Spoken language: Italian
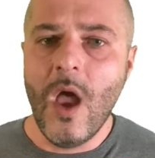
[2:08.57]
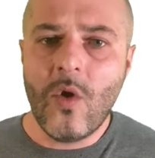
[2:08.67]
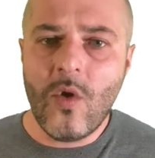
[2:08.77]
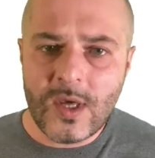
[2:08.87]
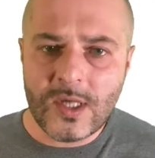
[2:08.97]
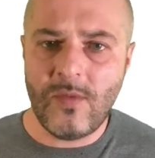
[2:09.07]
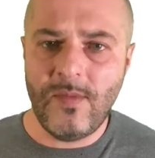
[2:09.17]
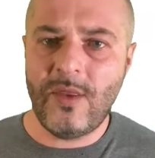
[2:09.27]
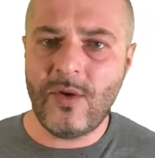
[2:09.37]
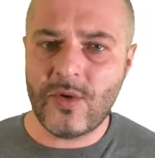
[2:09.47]
Con questo
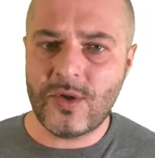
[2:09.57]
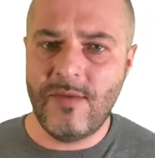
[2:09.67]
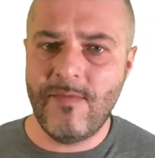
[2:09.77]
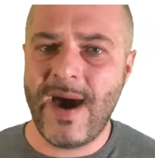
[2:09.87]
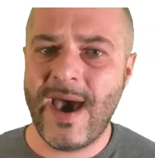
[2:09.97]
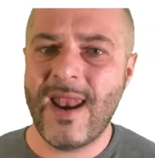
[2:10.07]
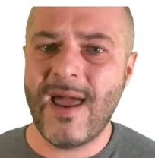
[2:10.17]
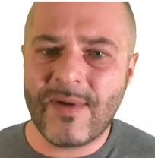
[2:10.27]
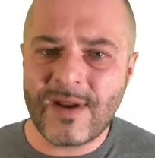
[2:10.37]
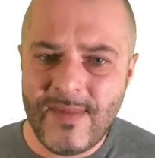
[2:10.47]
metodo si impara la
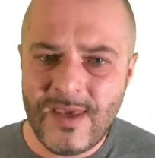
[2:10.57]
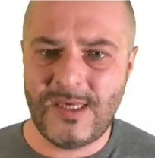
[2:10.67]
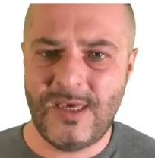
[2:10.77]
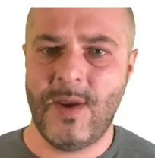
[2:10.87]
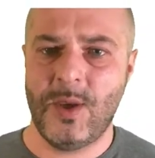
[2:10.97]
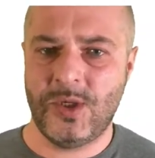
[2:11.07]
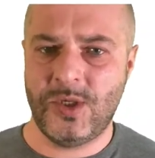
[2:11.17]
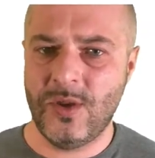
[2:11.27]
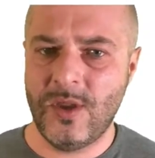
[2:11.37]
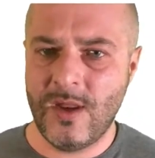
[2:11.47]
primissima
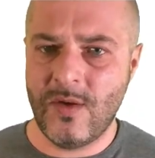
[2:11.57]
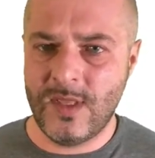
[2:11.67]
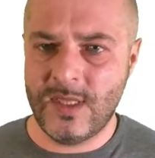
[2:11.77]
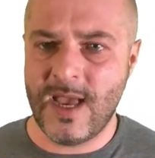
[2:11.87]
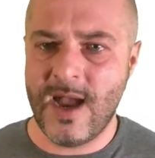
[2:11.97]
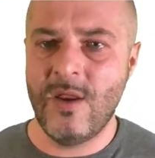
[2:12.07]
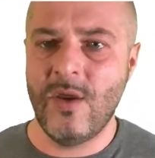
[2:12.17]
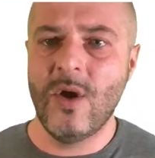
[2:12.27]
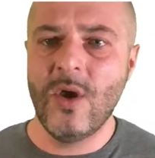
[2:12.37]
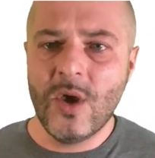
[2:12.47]
gestione del guinzaglio.
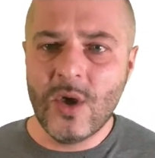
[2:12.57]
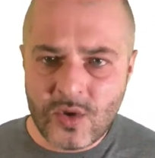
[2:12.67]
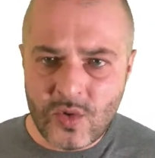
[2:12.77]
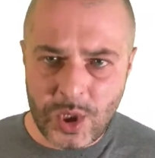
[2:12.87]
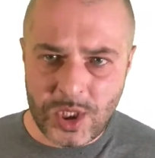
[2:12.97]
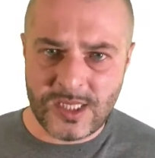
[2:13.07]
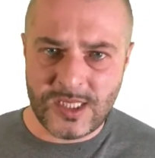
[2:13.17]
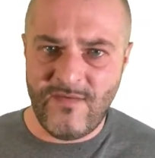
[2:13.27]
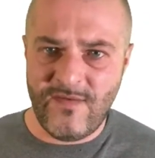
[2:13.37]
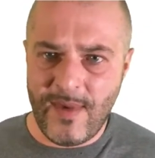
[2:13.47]

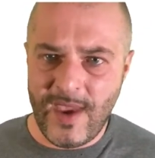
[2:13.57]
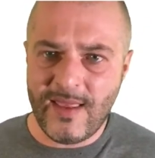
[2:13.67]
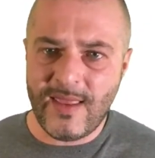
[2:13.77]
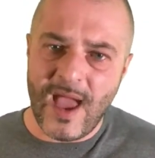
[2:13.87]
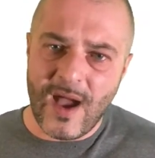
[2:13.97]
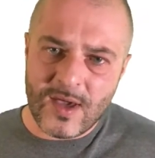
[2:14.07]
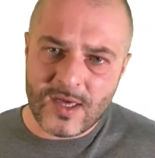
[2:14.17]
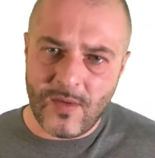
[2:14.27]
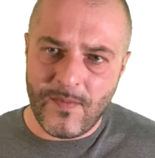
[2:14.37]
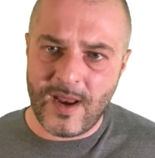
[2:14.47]
Successivamente a
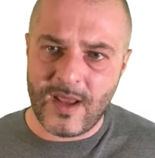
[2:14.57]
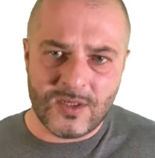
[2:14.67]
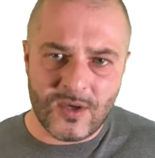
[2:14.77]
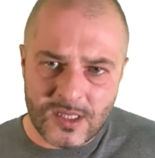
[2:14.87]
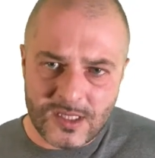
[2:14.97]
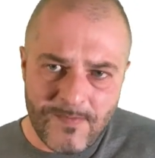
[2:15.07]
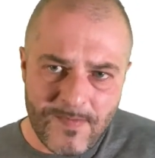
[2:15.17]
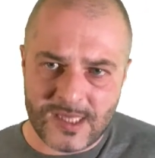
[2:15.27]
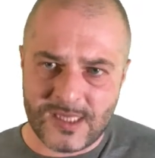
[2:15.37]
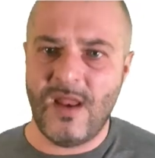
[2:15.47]
questa operazione si
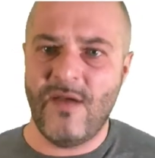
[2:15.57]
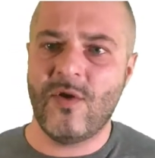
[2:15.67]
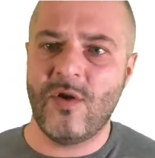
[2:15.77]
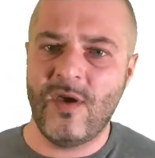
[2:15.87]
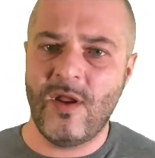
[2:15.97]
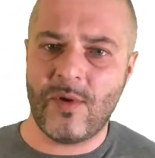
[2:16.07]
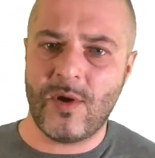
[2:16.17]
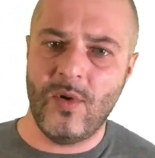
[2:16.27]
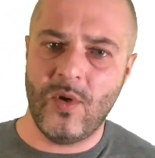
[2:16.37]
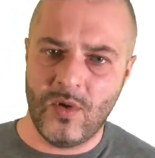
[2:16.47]
passa al lavoro vero e
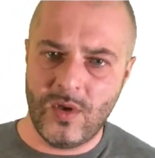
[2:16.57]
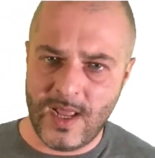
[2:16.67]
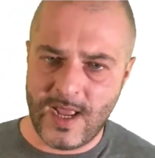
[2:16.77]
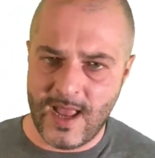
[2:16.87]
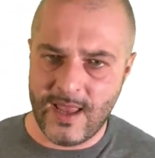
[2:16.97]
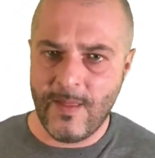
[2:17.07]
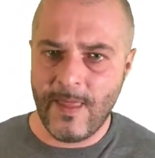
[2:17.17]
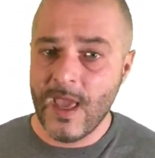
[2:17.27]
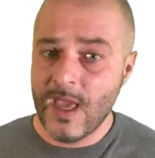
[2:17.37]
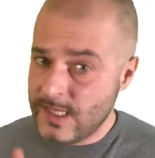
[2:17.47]
proprio con il cane.
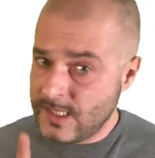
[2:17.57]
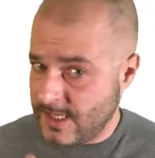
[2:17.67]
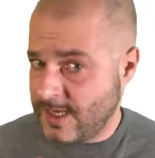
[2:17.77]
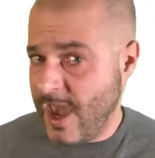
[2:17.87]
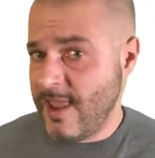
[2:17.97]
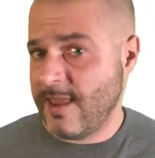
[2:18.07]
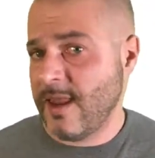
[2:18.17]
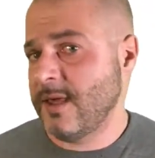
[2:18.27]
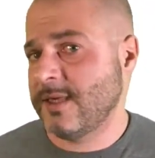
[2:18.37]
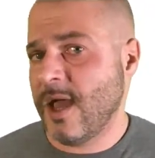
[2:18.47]
Se sei
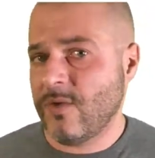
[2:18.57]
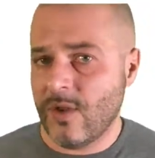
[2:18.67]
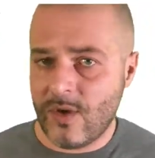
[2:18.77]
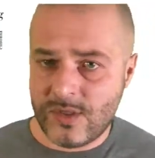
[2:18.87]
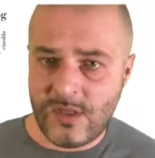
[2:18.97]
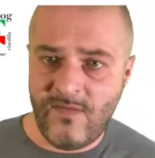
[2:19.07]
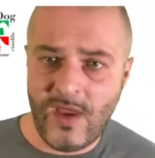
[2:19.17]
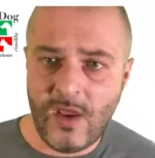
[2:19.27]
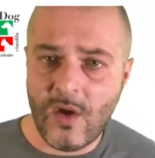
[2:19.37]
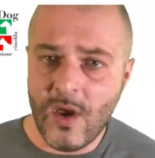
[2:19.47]
interessato ai nostri
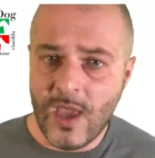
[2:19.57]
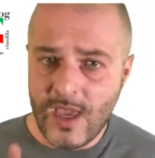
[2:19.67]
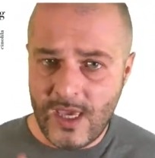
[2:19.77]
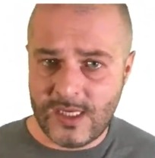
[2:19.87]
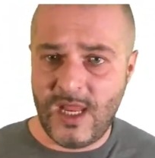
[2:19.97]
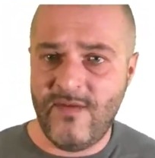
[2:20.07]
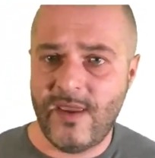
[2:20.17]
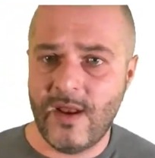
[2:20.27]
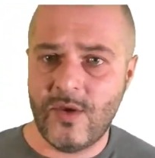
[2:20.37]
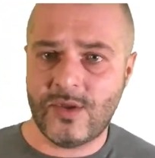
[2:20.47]
video
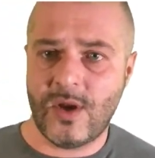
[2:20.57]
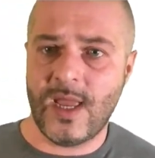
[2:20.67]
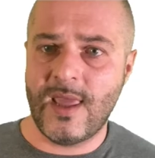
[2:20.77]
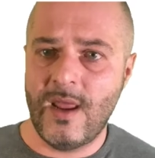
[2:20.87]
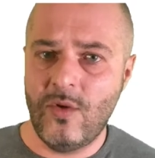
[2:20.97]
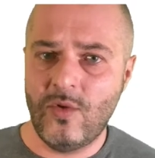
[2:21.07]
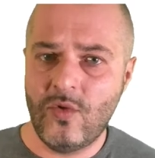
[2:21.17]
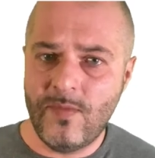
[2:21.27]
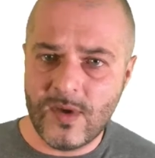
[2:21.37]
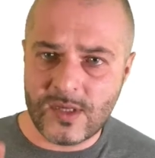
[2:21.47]
iscriviti al nostro canale
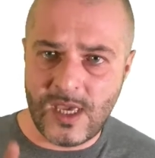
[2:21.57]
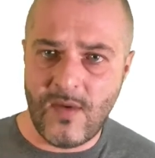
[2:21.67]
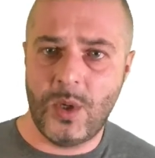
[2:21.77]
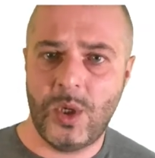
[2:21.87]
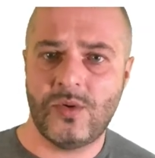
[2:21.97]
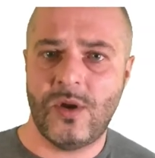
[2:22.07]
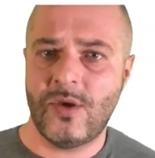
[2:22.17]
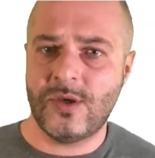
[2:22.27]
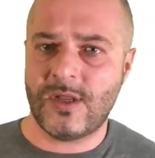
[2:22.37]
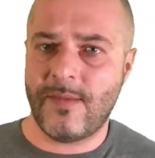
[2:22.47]
YouTube, seguici sulla
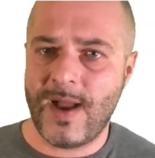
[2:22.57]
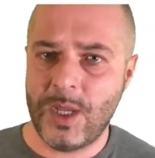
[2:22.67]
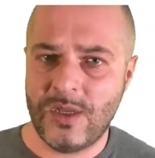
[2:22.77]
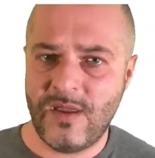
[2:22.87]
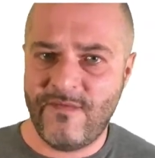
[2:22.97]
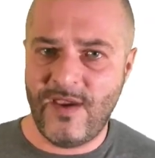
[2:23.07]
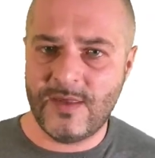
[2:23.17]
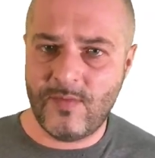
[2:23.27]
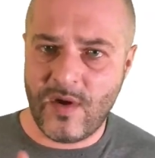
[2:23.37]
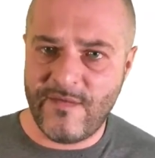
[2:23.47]
nostra pagina
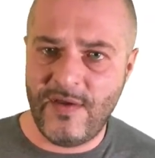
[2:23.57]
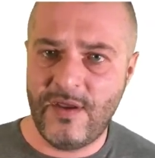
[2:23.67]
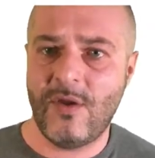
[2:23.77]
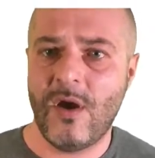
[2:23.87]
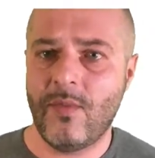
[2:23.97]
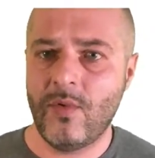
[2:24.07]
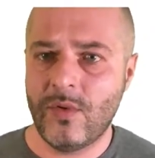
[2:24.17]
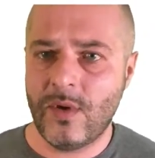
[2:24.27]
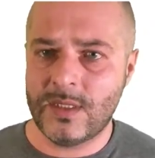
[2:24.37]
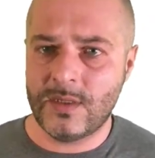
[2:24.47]
Facebook
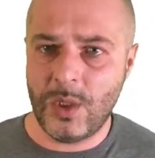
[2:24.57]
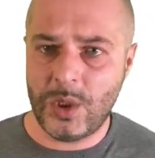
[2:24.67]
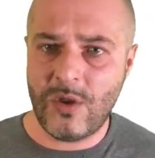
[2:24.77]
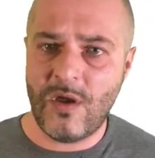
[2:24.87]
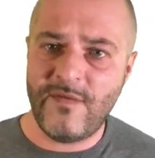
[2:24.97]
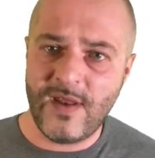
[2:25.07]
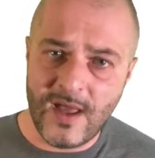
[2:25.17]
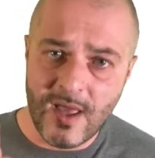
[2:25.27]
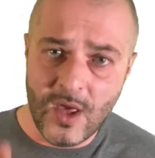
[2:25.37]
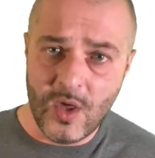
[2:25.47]
affinitydog.educazione cinofila,
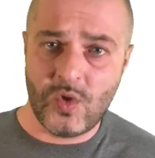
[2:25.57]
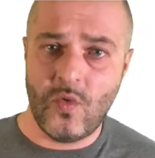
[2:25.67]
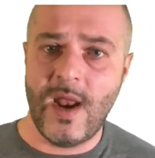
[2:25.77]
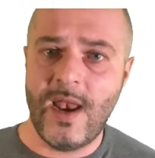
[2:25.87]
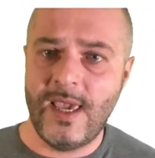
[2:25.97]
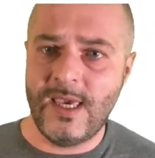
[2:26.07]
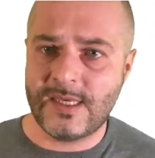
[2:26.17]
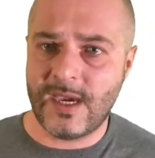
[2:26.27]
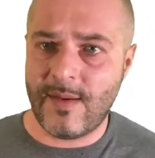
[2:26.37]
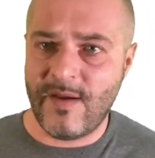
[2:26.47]
su quella
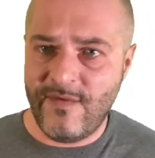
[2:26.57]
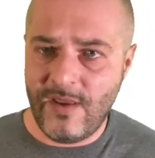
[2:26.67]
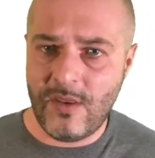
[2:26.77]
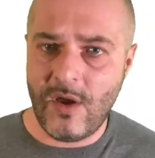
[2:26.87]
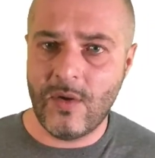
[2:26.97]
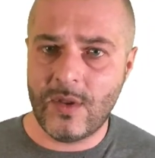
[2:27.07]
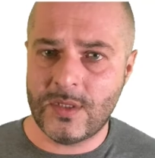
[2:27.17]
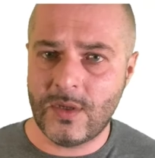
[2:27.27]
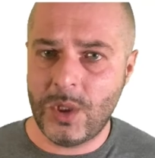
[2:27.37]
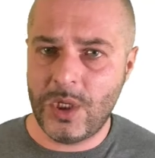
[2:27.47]
Instagram
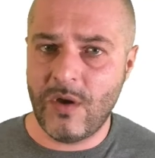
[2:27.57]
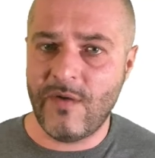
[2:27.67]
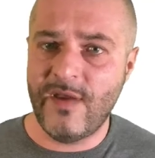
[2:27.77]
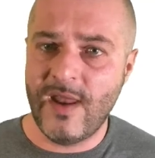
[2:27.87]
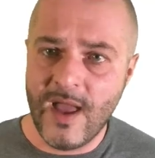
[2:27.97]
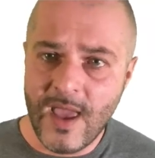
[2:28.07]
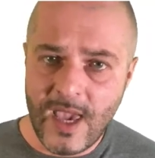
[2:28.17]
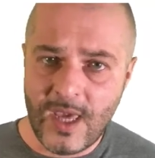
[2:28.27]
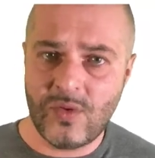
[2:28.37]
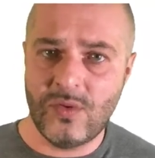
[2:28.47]
affinitydog.educazione cinofila
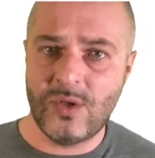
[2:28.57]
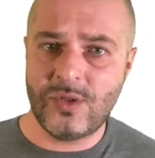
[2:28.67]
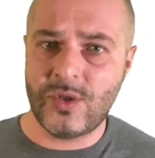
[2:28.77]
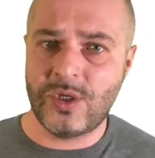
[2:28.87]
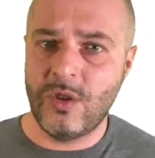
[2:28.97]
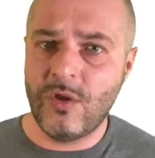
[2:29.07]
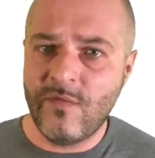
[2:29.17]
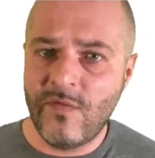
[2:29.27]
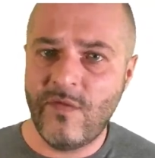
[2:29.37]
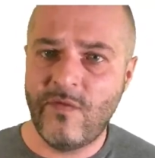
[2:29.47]
e sul nostro sito
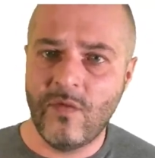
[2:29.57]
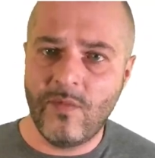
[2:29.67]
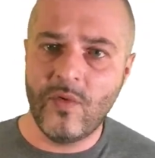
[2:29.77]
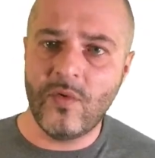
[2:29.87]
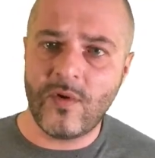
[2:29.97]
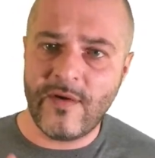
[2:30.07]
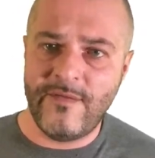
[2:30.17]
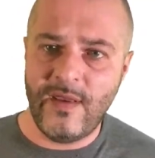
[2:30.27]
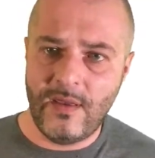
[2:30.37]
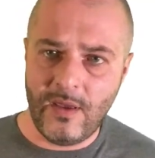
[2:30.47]

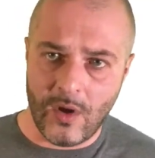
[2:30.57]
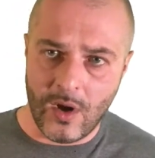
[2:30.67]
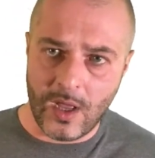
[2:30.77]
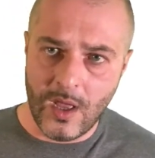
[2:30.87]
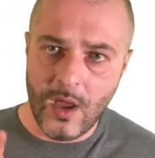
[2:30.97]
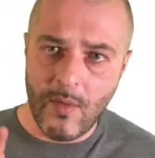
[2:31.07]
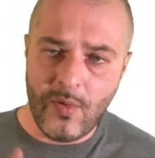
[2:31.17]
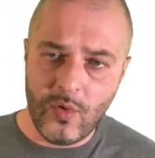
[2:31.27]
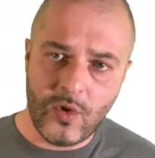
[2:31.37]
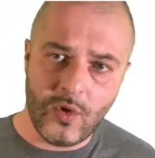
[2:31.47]

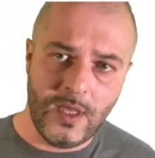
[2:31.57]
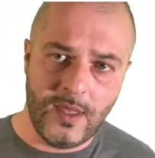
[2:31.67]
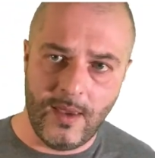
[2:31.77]
www.affinitydog.it.